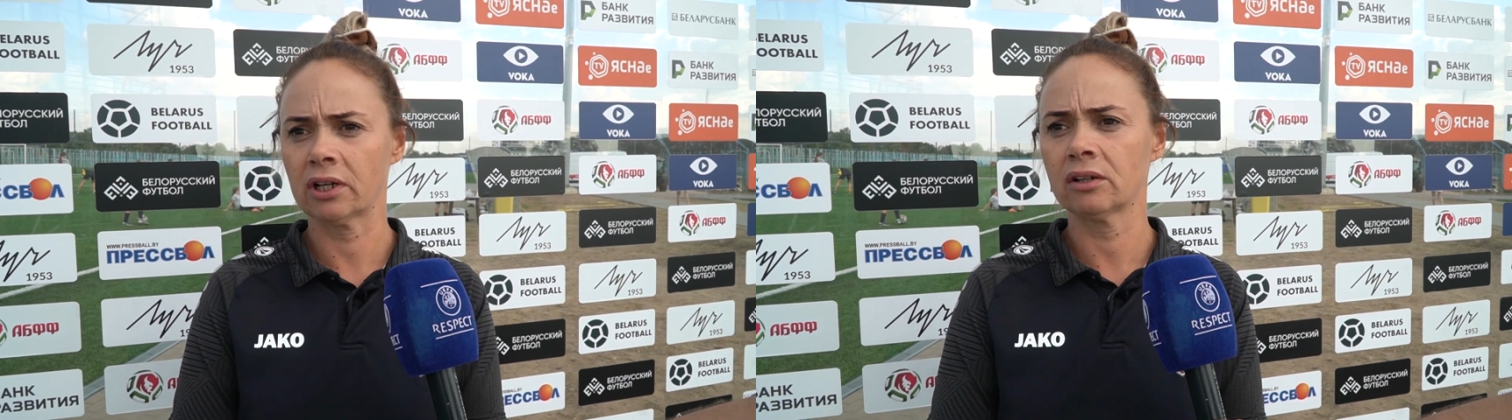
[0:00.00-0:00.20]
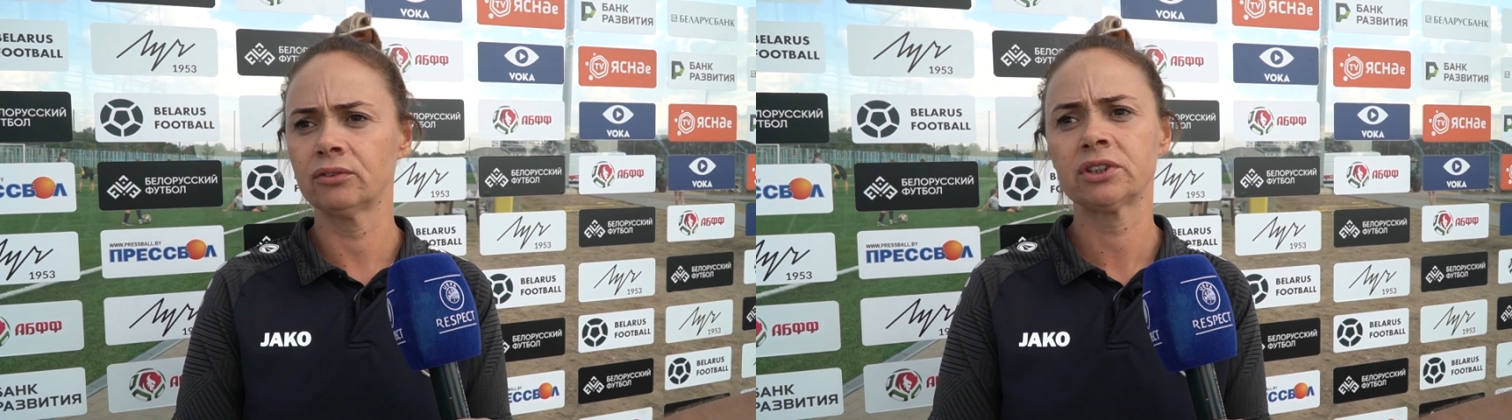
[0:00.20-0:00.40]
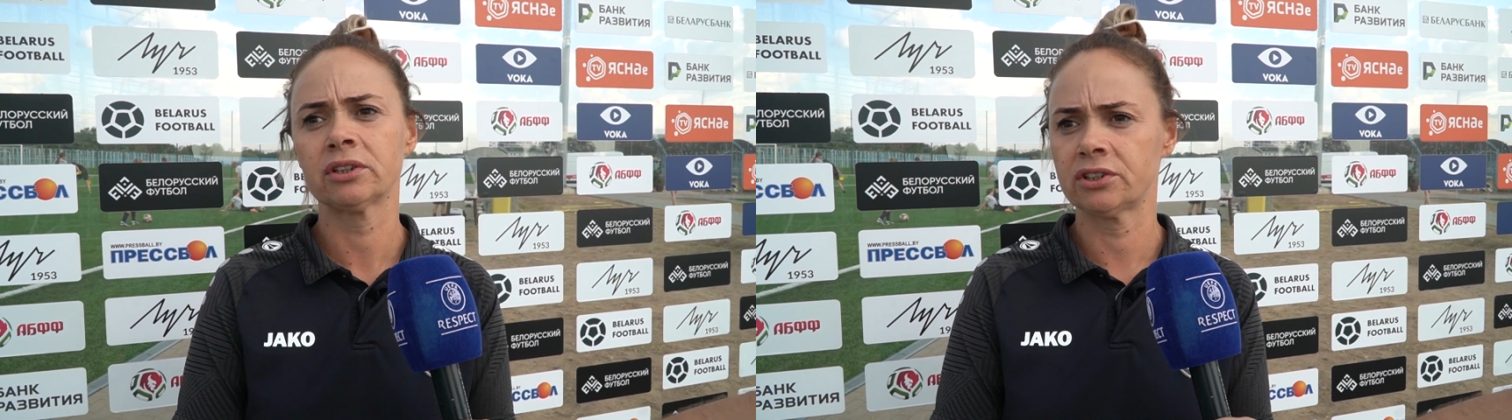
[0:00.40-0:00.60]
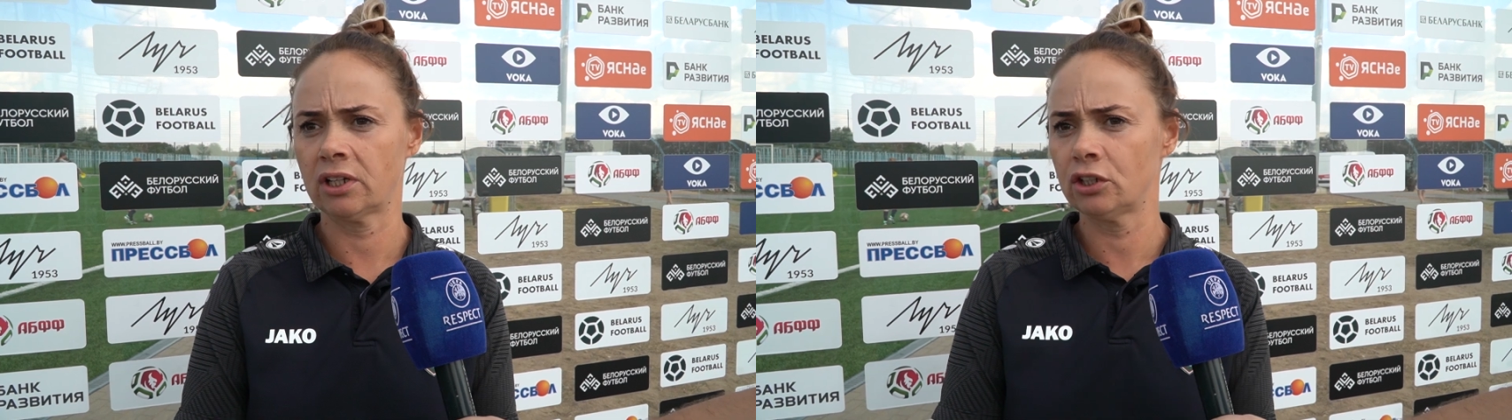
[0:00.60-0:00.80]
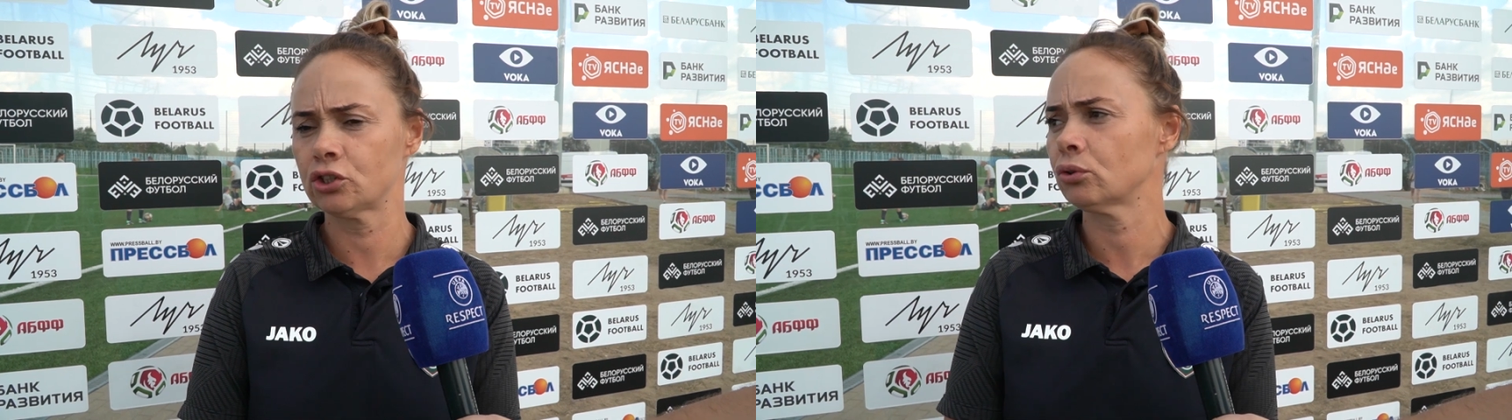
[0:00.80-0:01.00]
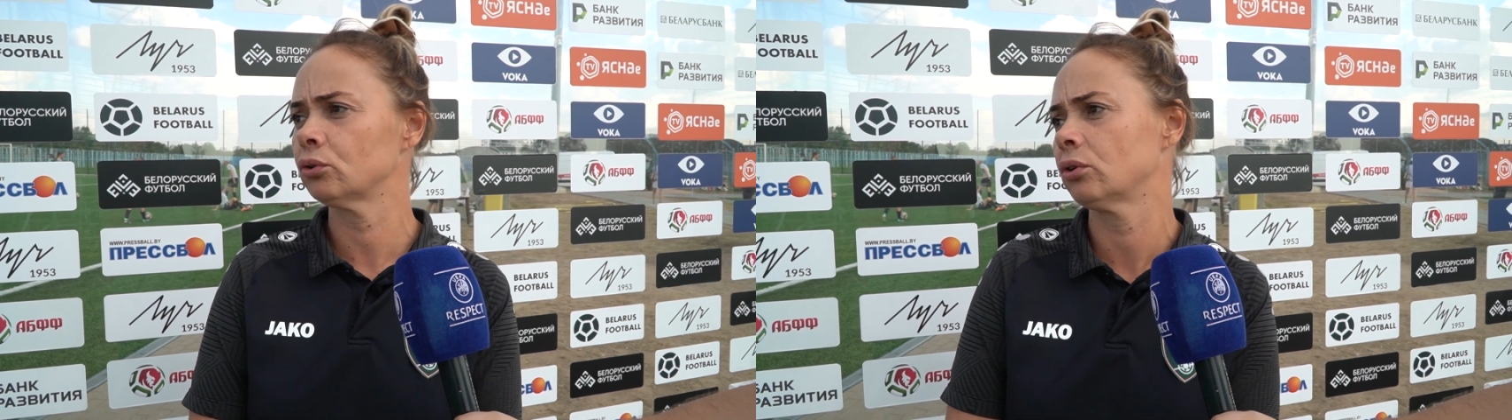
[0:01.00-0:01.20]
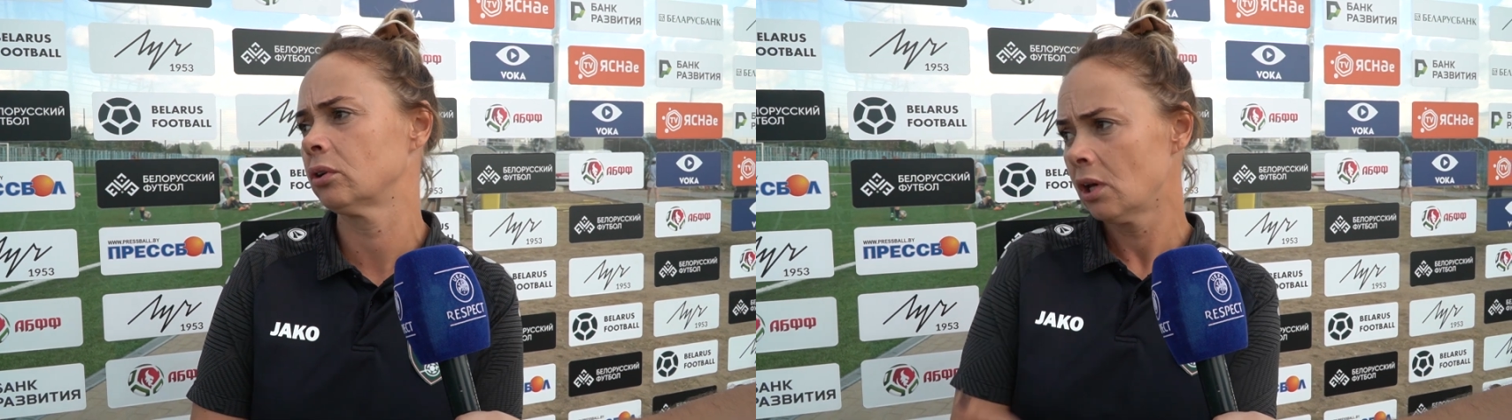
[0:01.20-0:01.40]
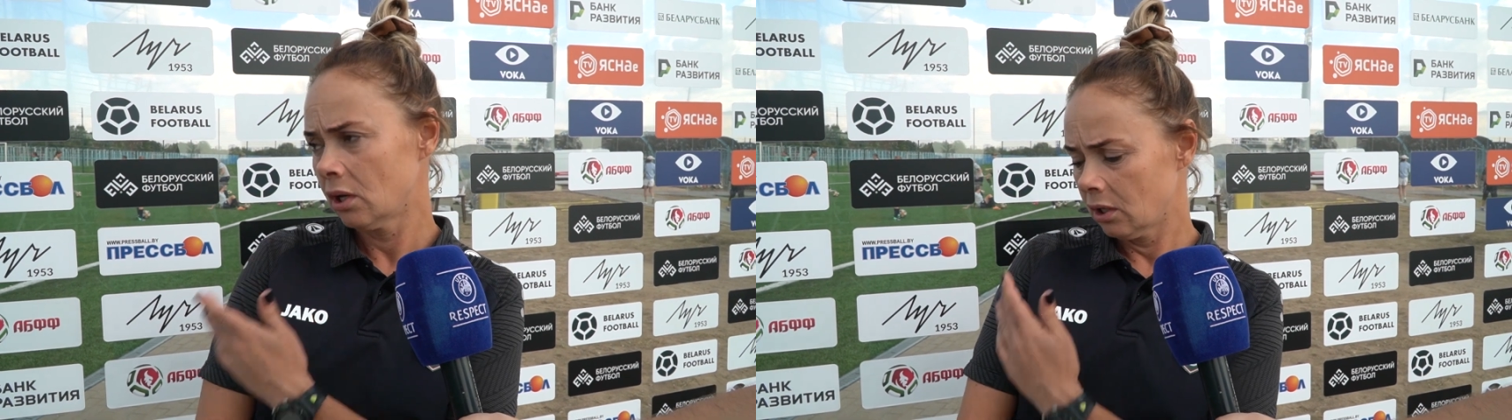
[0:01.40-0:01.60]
Как вы сказали, что